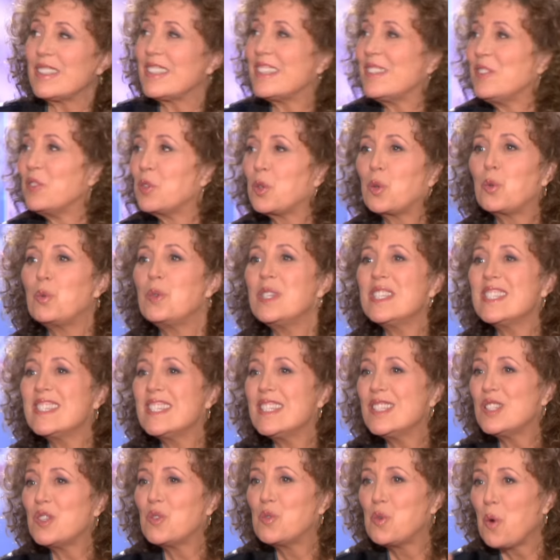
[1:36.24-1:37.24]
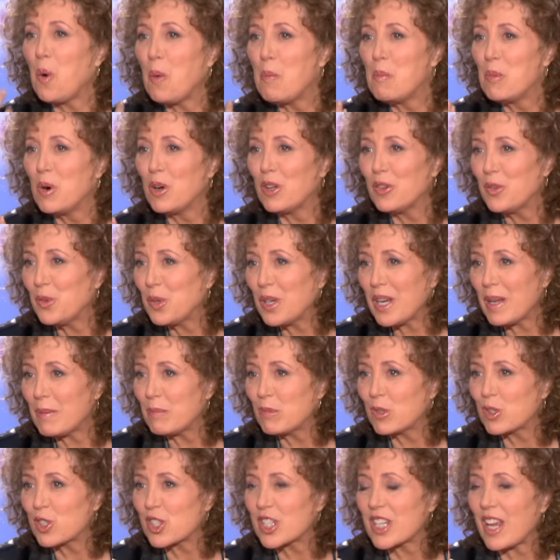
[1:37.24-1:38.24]
une cuisine gourmande, de ah la
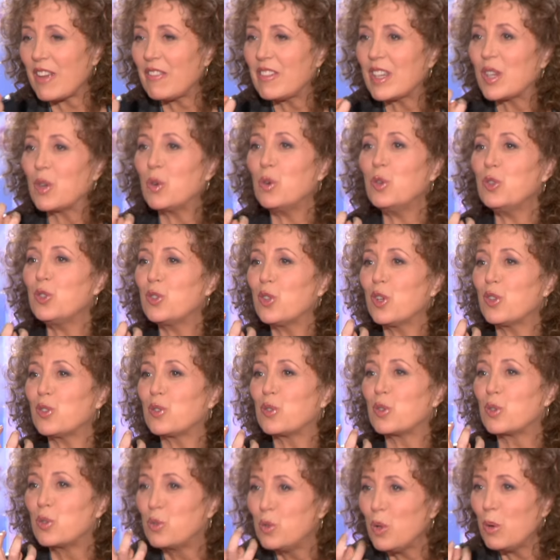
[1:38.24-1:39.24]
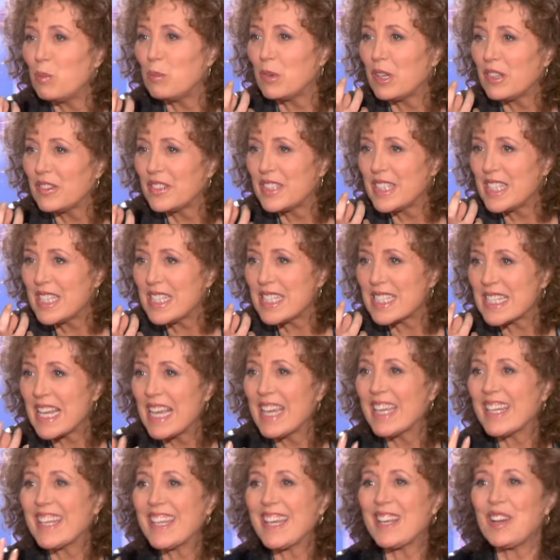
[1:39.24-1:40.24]
manger avec autant de gourmandise. Ah
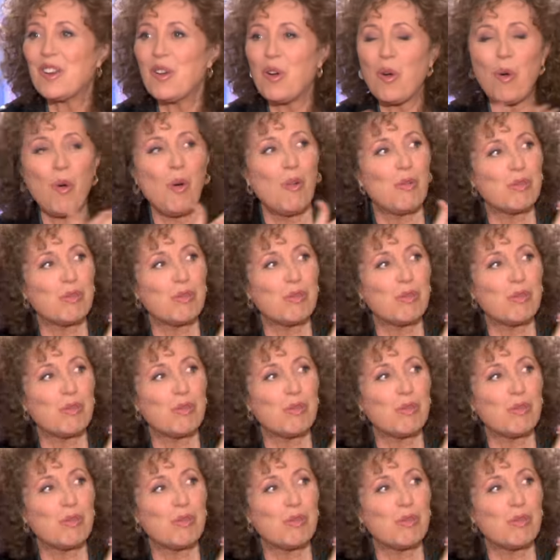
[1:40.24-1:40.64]
et alors, on